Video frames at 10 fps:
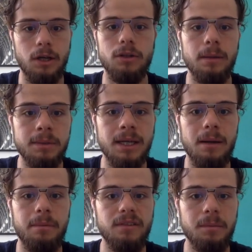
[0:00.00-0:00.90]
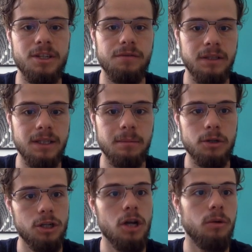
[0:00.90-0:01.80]
Napisałem, pewnie będzie w innych, bo
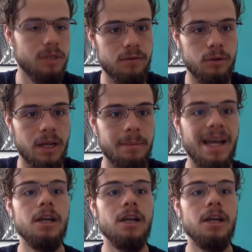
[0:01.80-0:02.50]
się nie obserwujemy.